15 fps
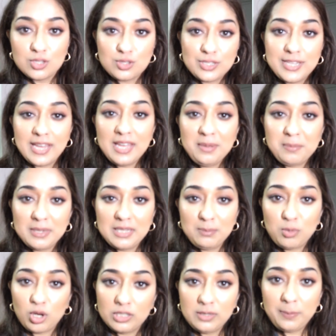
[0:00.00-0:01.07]
So ये हिम्मत ने
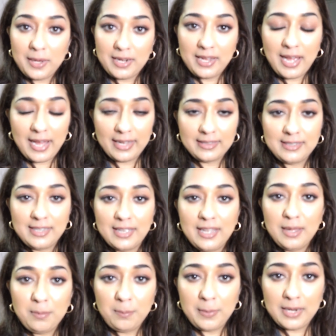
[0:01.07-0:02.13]
बहुत ही प्यारे हैक दिए
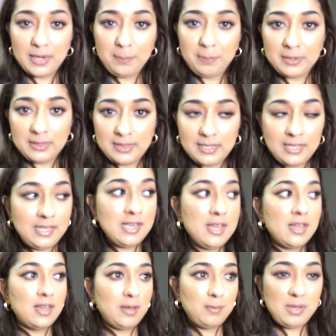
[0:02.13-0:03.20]
हैं मेरे पिद्दी
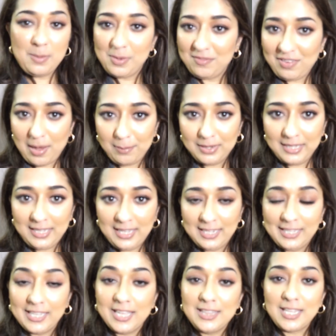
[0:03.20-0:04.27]
मीमी फैमिली के
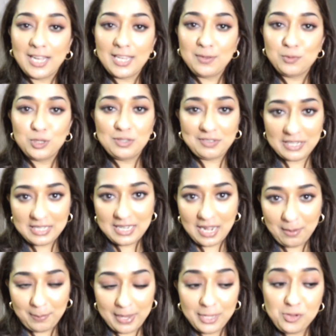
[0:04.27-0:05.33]
लिए ताकि वो दवाई
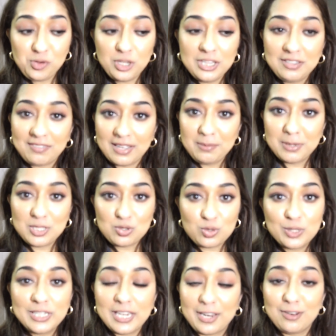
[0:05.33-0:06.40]
खा पाए क्योंकि दवाई बच्चों
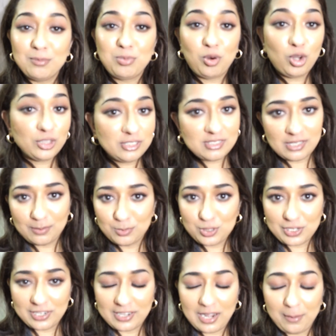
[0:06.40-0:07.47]
को खिलाना बहुत ही ज़्यादा
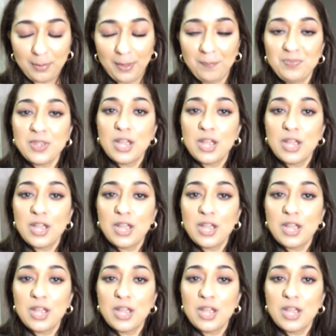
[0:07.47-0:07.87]
मुश्किल काम है